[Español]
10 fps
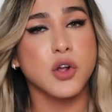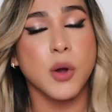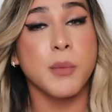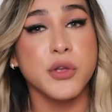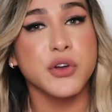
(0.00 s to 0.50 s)

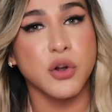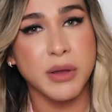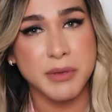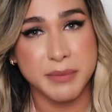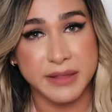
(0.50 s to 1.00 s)
cómo yo
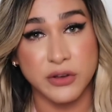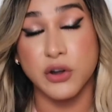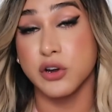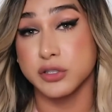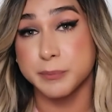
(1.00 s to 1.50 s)
lo he
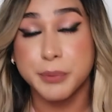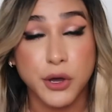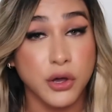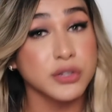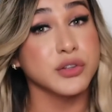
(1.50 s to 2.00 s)
vivido, los
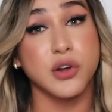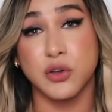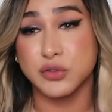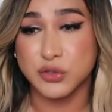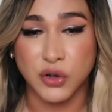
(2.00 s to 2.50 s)
pros,
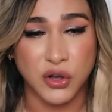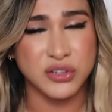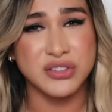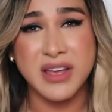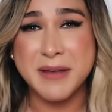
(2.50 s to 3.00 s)
los
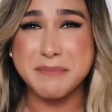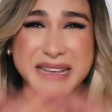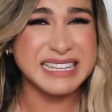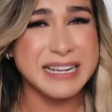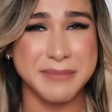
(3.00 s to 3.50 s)
cons,
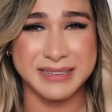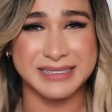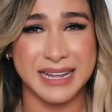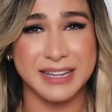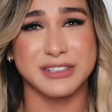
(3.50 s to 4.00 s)

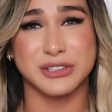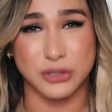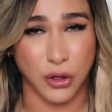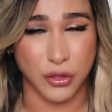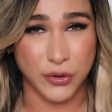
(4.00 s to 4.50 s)
básicamente
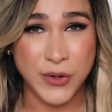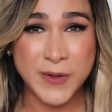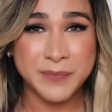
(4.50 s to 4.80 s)
todo.